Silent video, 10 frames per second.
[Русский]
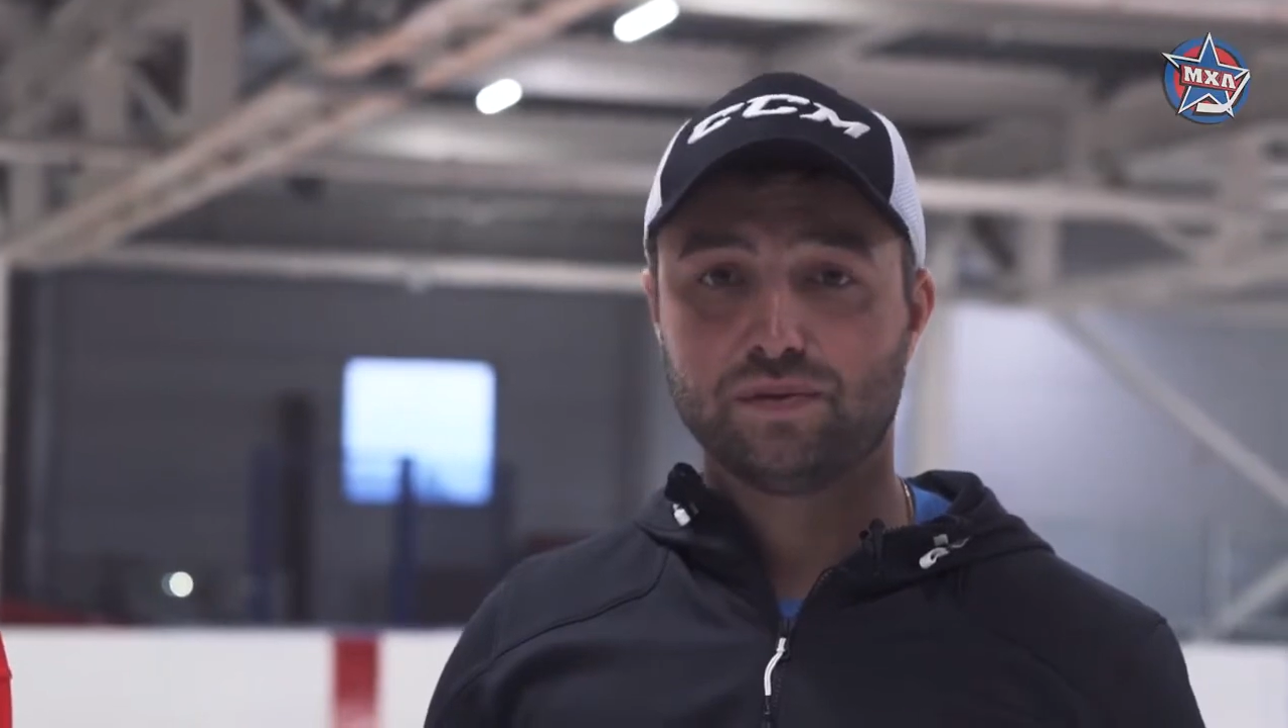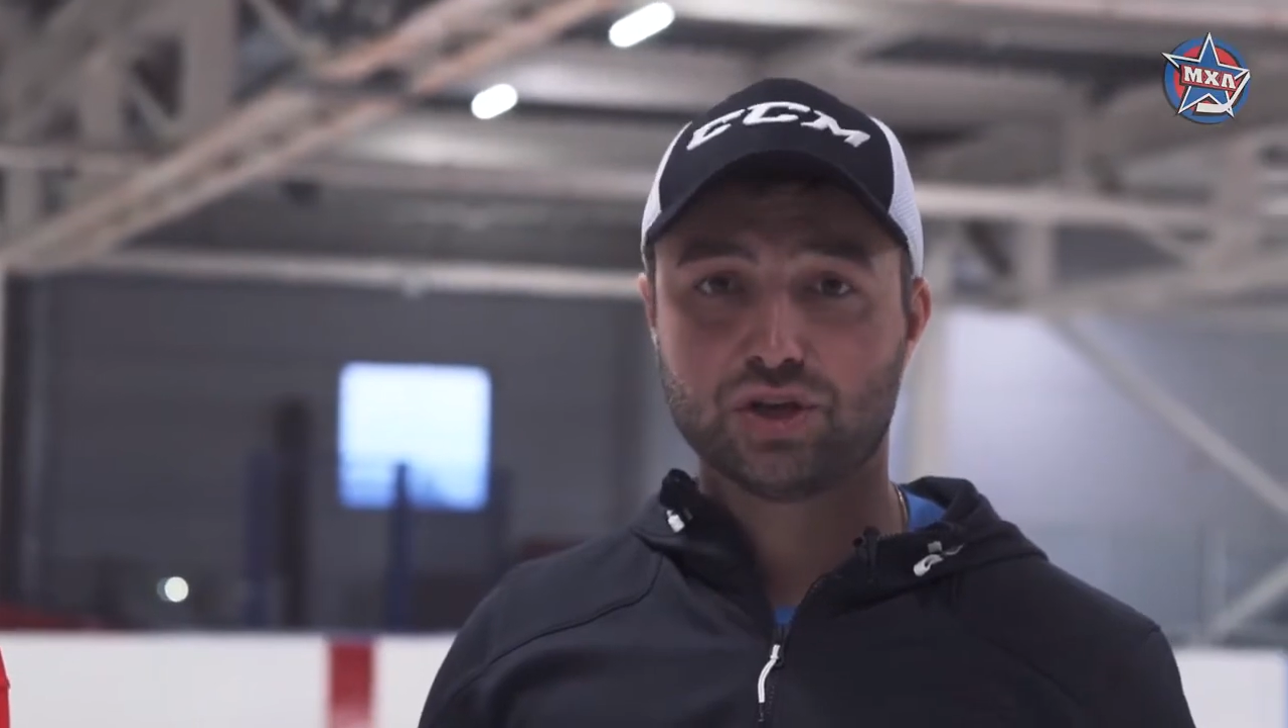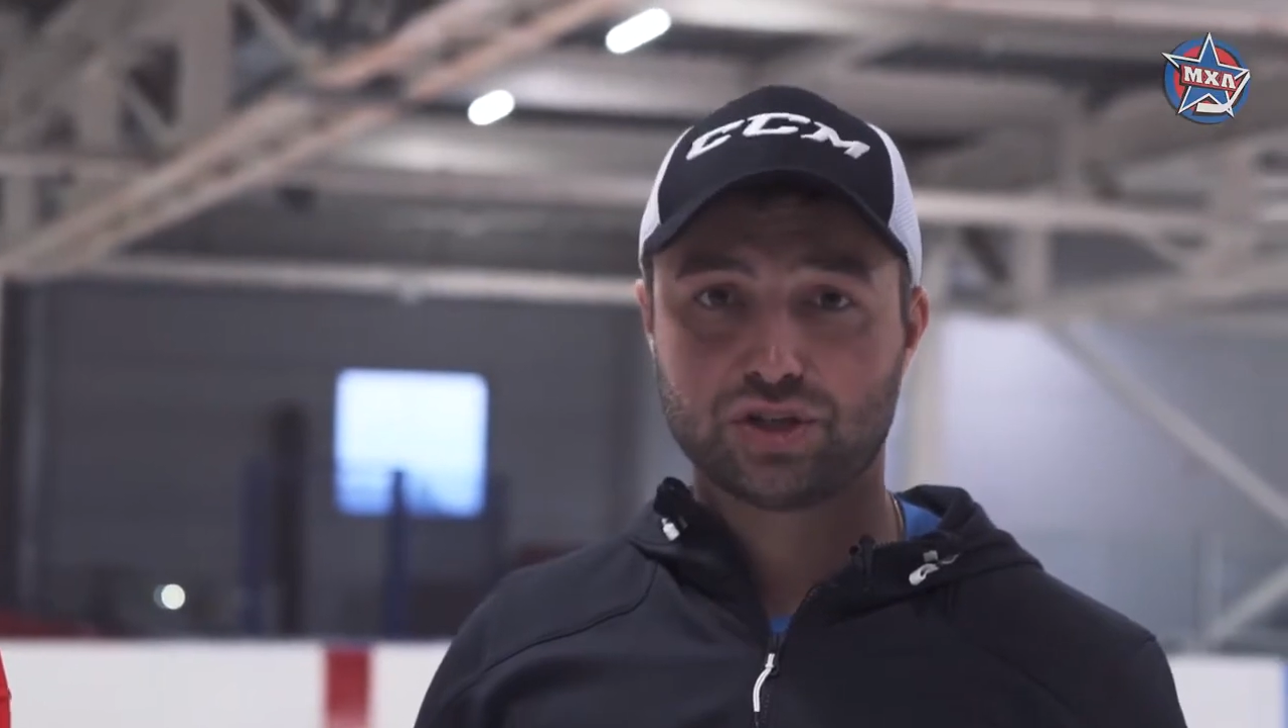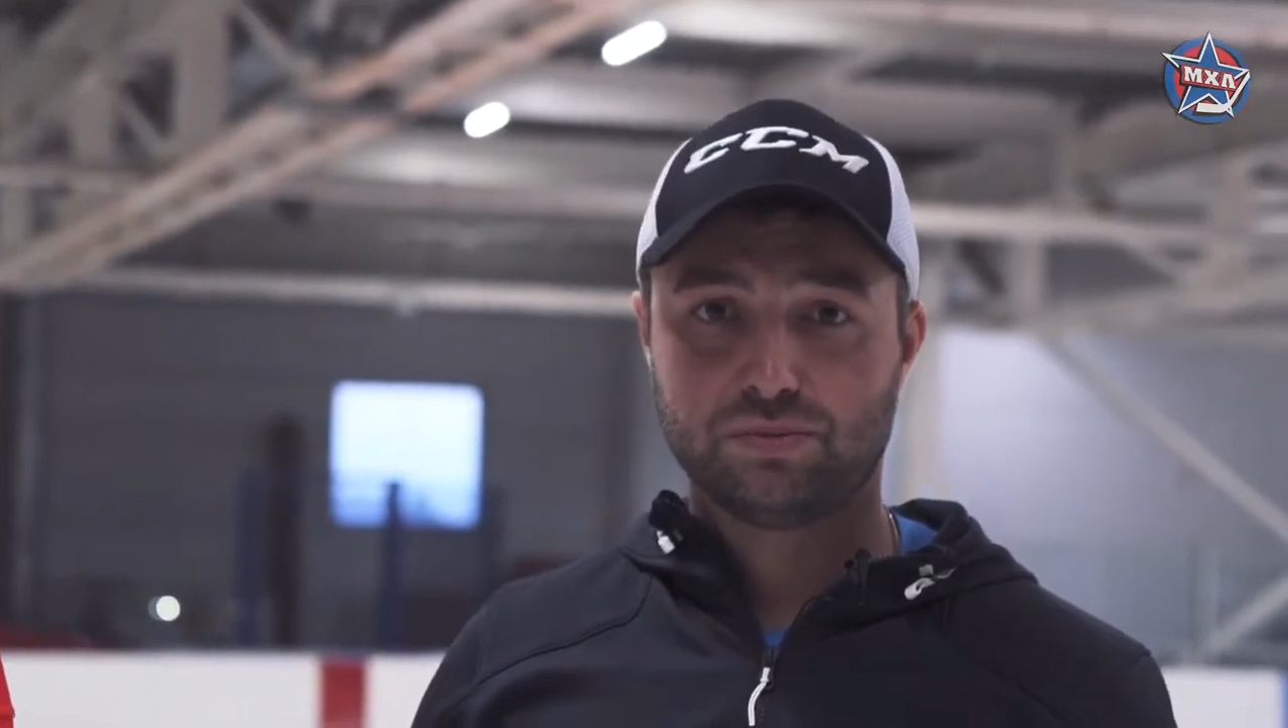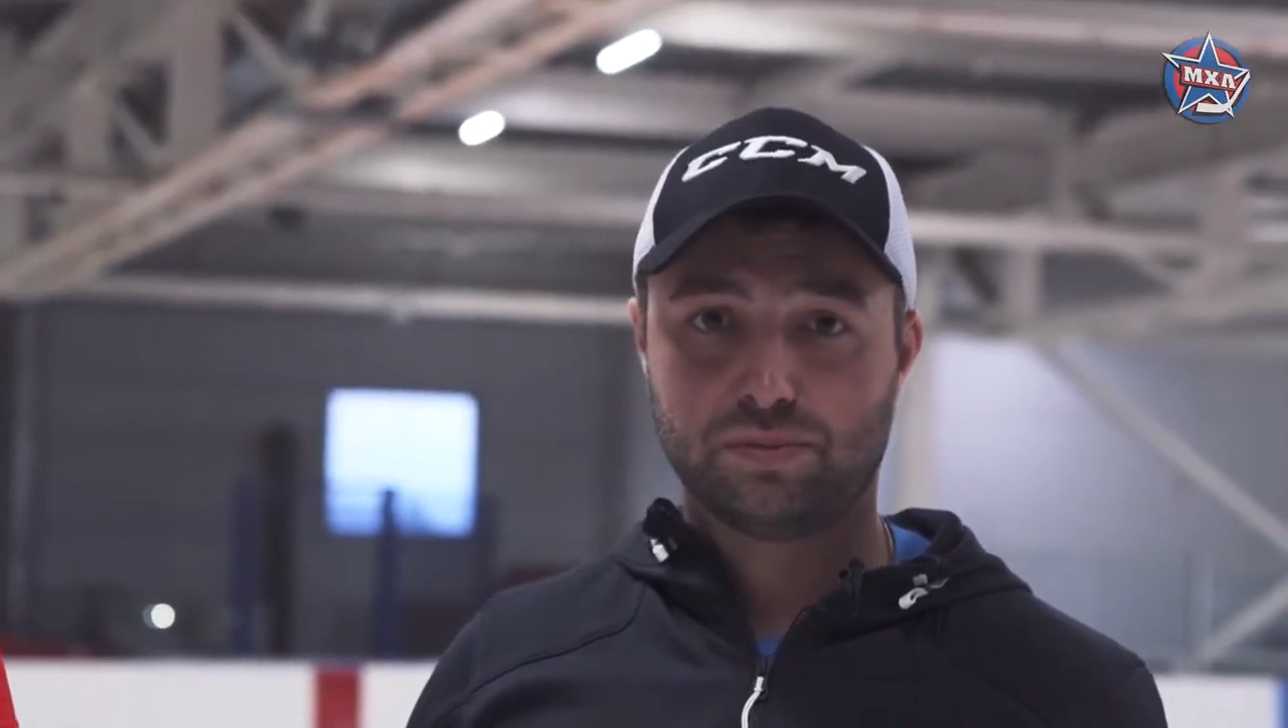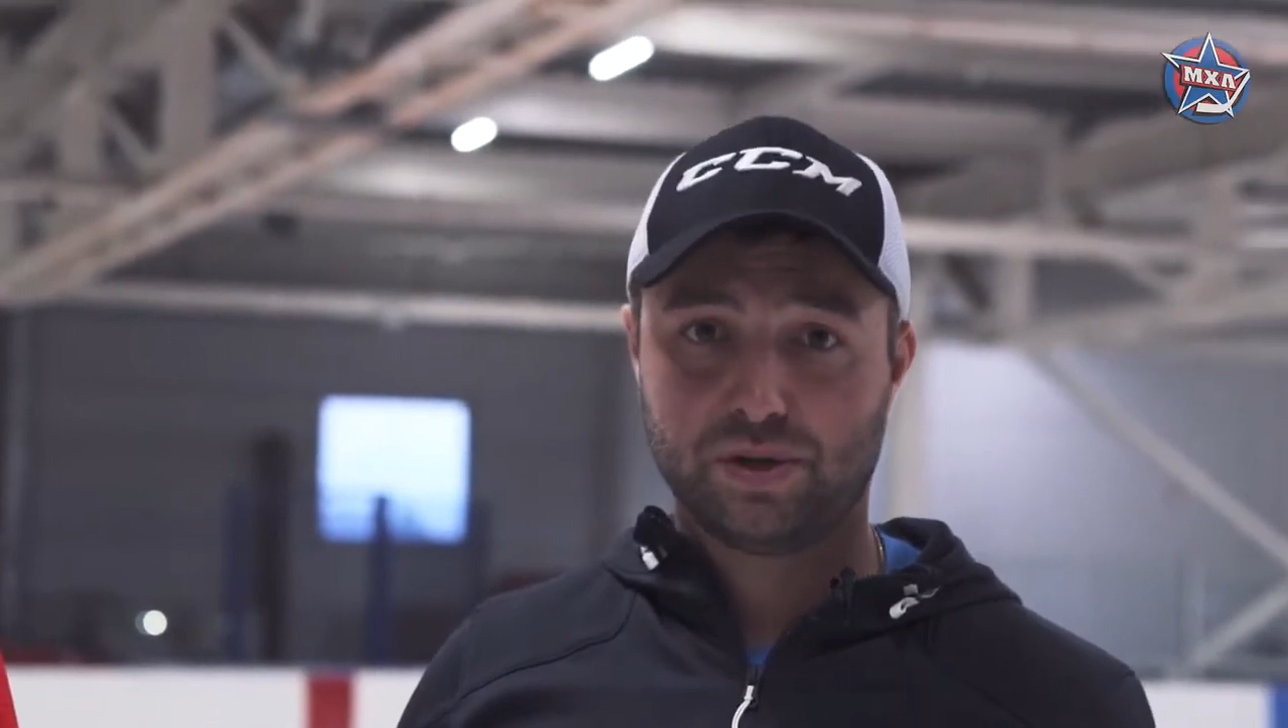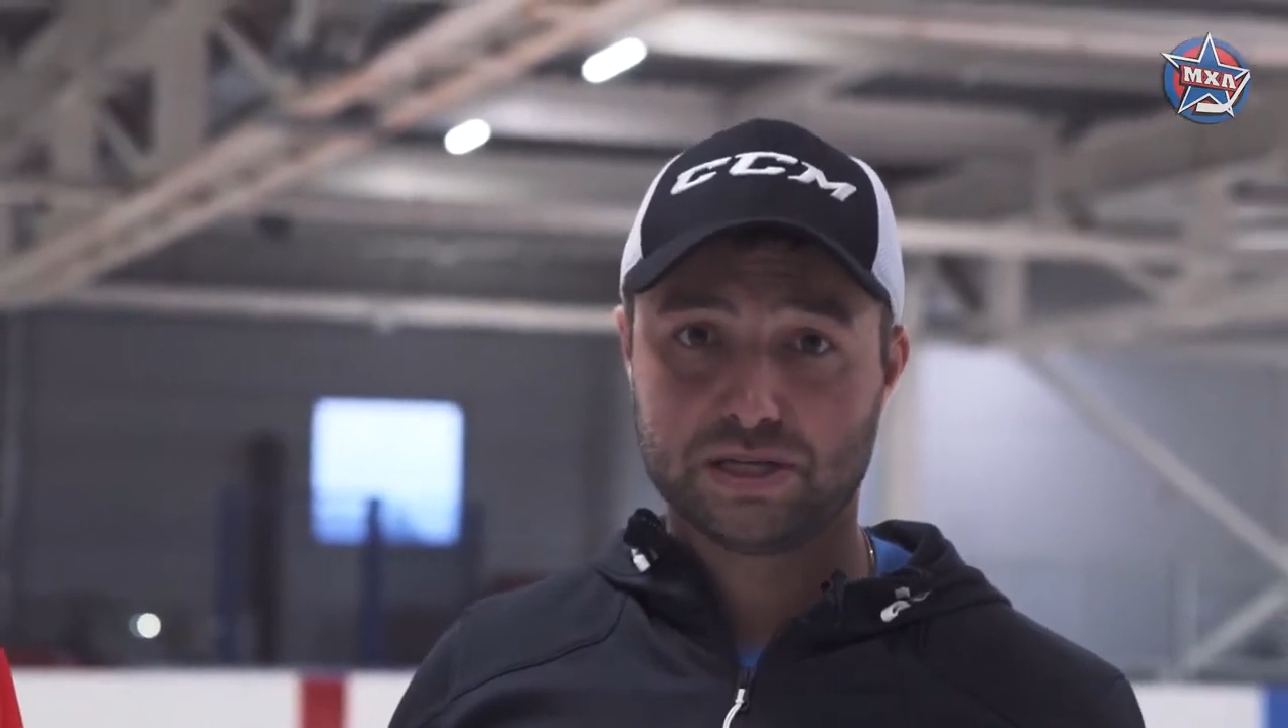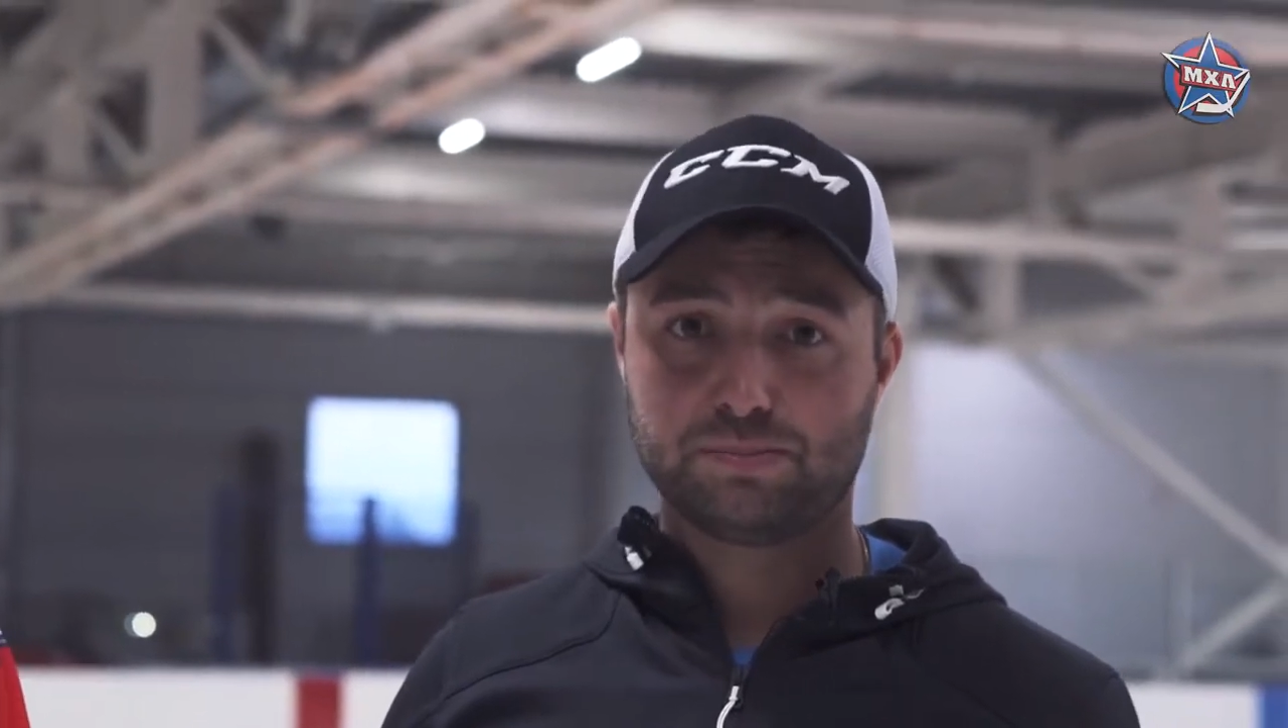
внешнем ребре